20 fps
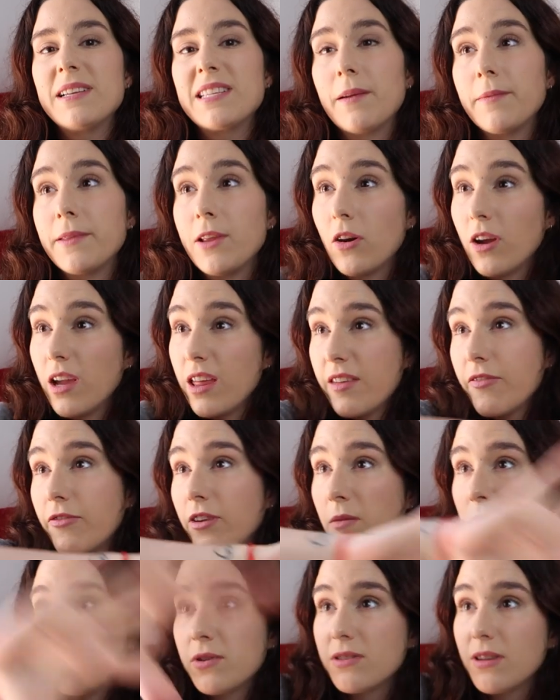Básicamente lo que hice
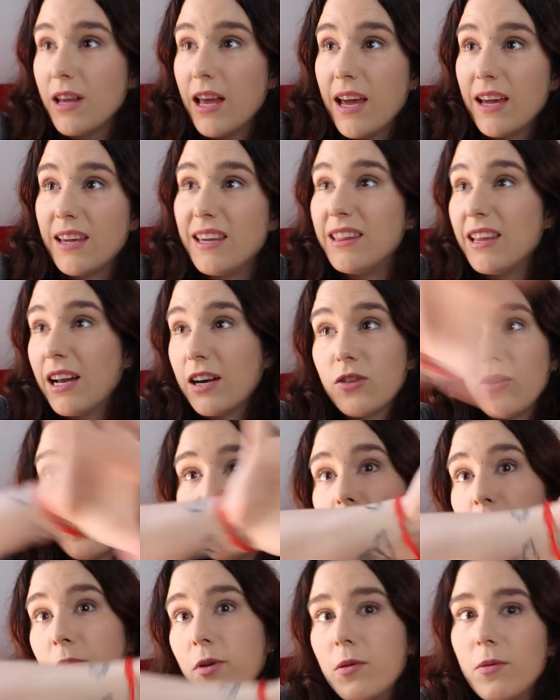fue pues eh, quitar
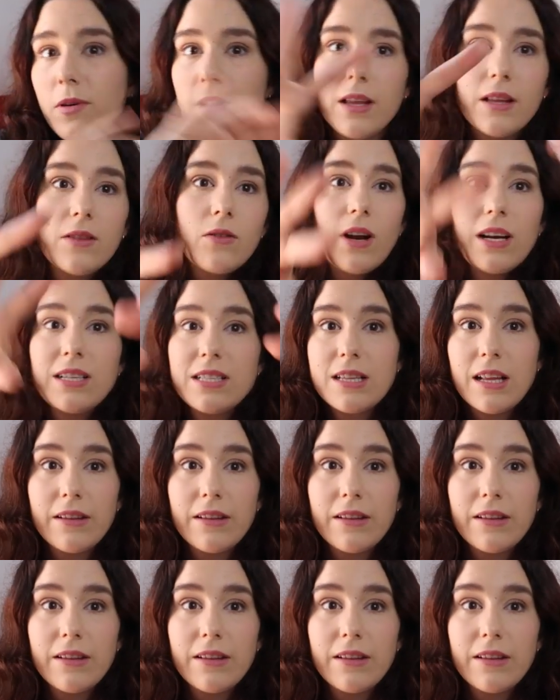todo el polvo de todas las